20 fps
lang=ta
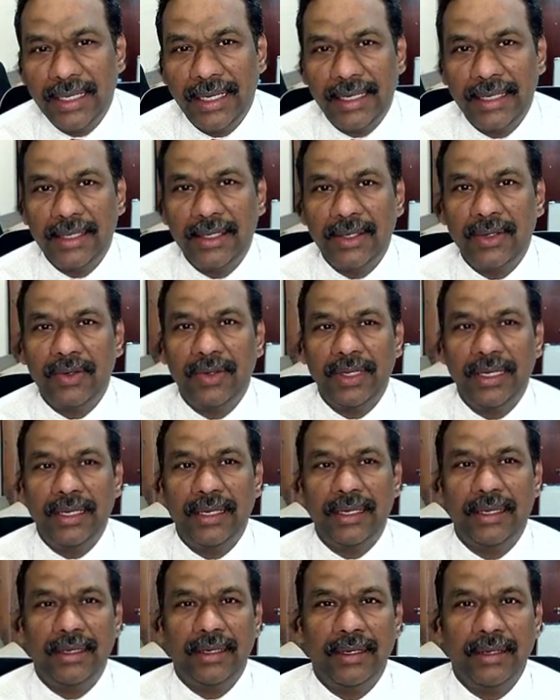நடக்கக்கூடிய
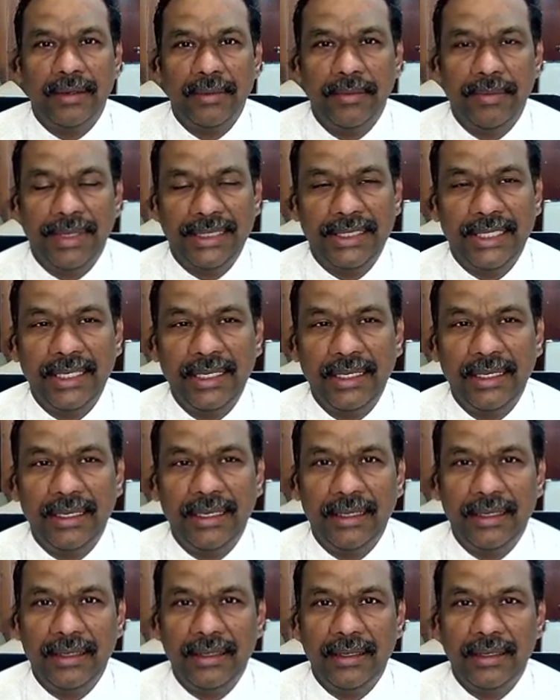
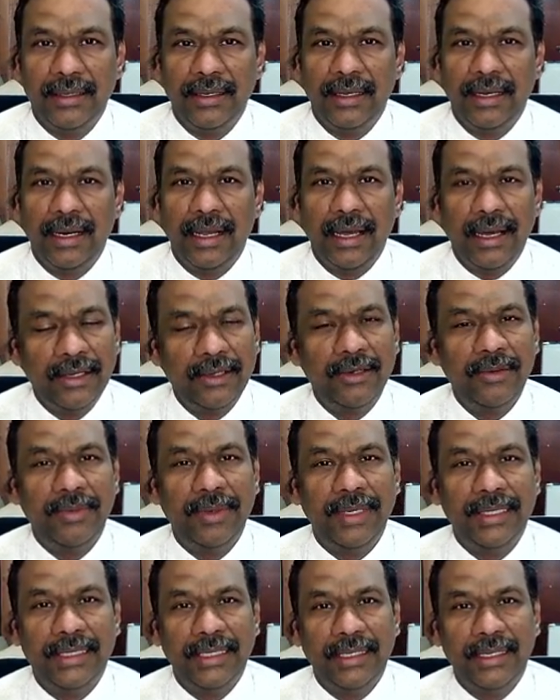பிரச்சனைகள் எல்லாருக்கும்
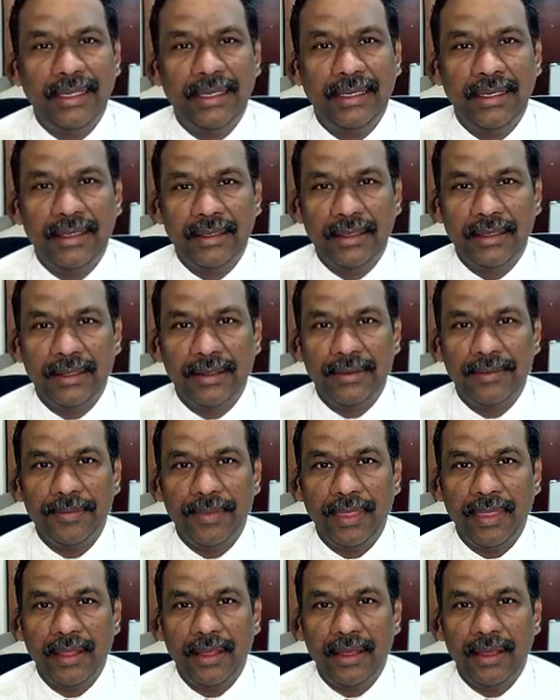பிரச்சனைகள் இருக்கு
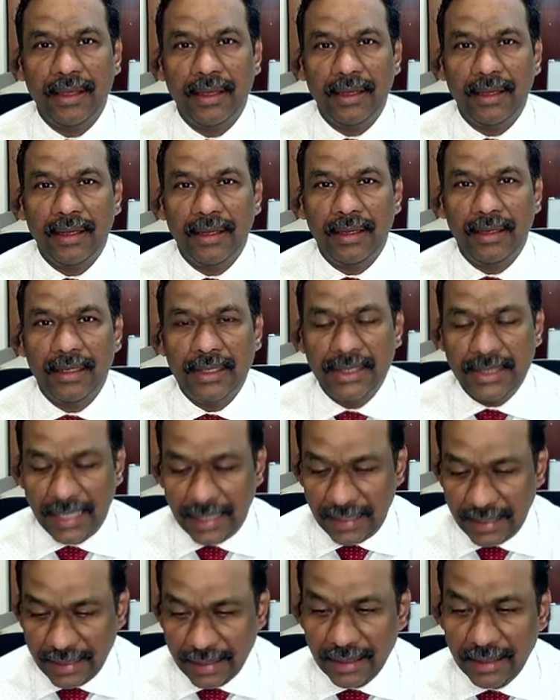
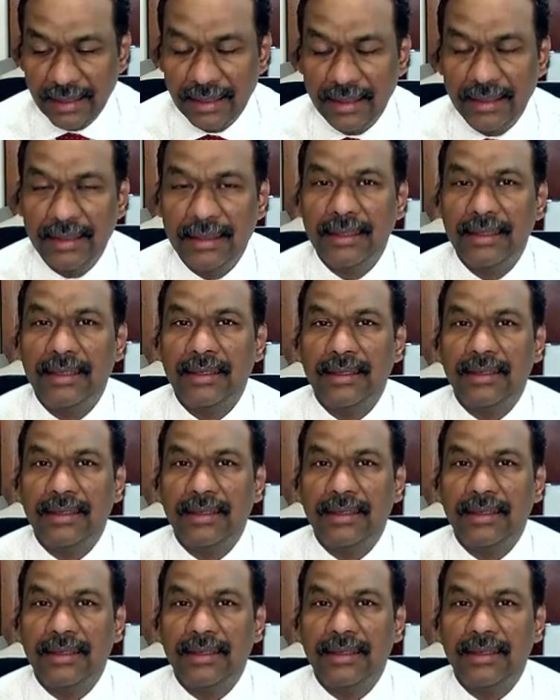சண்டைகள் இருக்கு